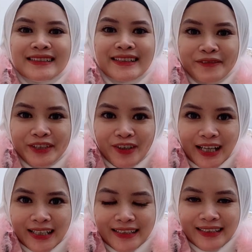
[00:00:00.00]
Di
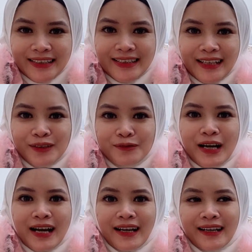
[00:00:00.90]
video kali ini
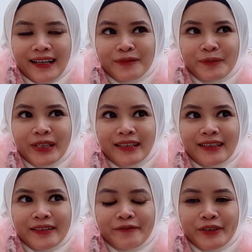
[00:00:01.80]
aku akan
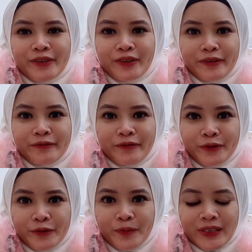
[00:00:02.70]
bikin video
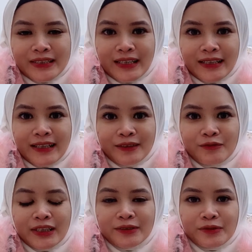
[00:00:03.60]
review
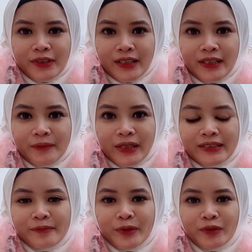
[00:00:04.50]
perjalananku ke Turki,
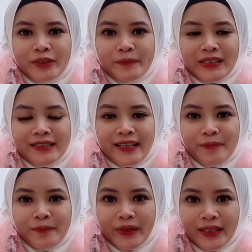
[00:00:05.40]
apa aja yang perlu
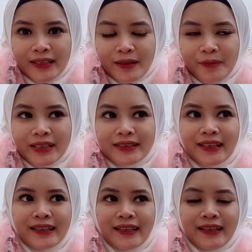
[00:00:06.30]
dipersiapin, apa
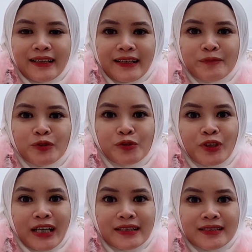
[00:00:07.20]
aja yang kira-kira
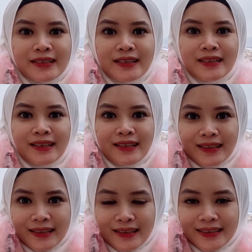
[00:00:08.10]
dibutuhkan di
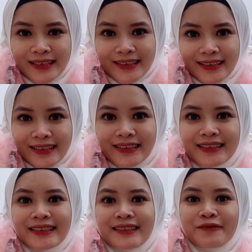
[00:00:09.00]
sini. Jadi
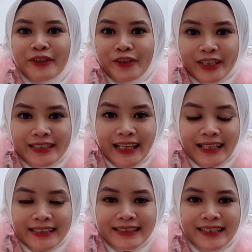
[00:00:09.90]
videonya
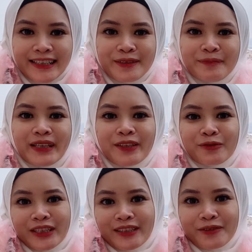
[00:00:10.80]
jangan di skip,
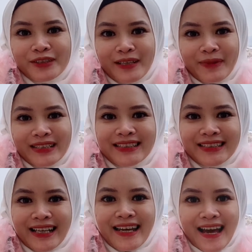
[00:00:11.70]
ikuti terus sampai
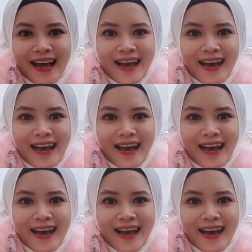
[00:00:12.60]
selesai ya.